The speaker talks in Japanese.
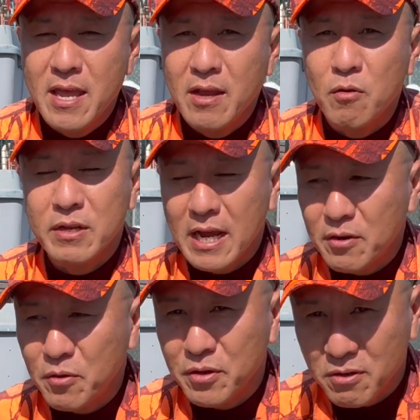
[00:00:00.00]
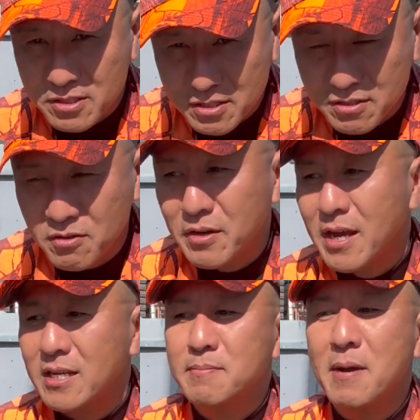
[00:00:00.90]
ご理解の方よろしくお
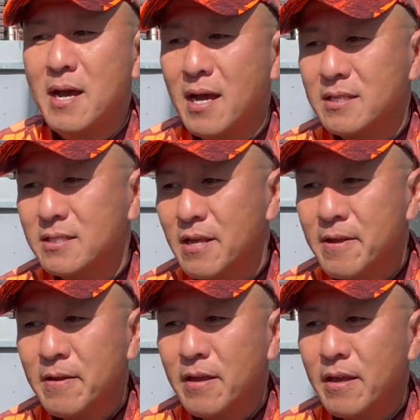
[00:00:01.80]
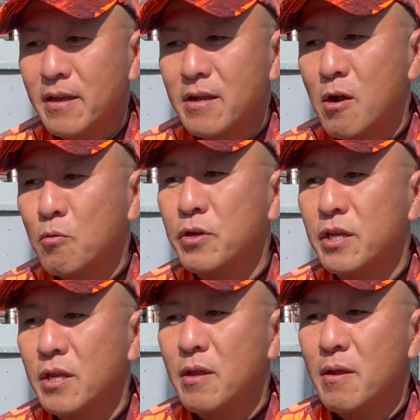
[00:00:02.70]
願いします。かっこい
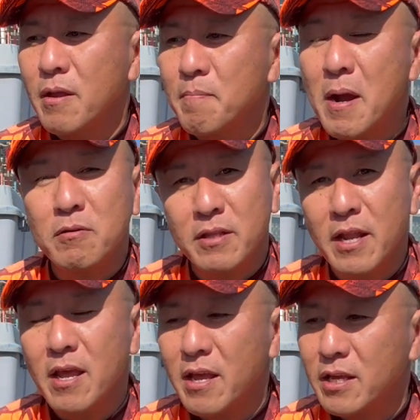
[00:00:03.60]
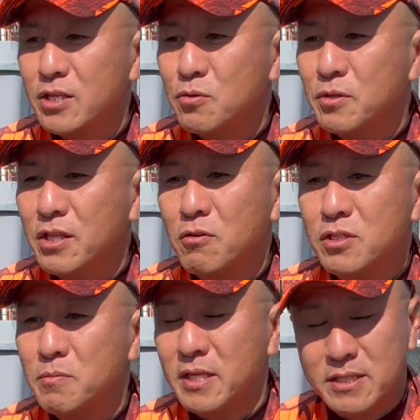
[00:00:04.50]
いマークでね、非常に楽
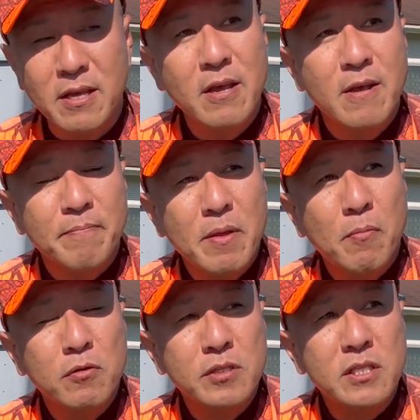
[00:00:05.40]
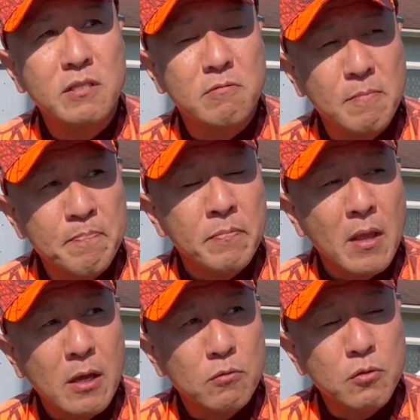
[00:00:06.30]
しみです。で、僕自身は
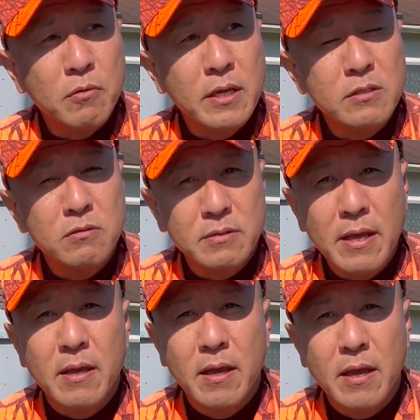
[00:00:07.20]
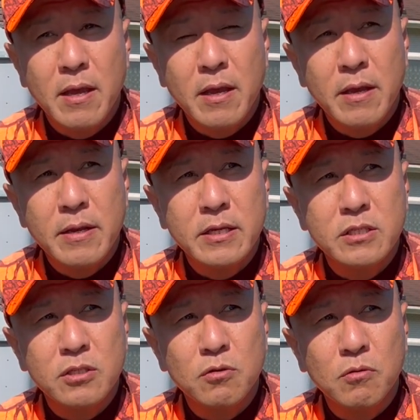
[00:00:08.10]
尊敬するね、歴
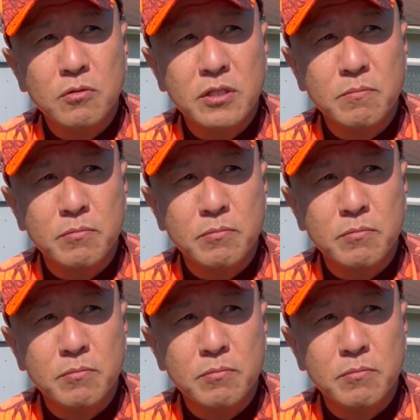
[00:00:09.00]
史上の人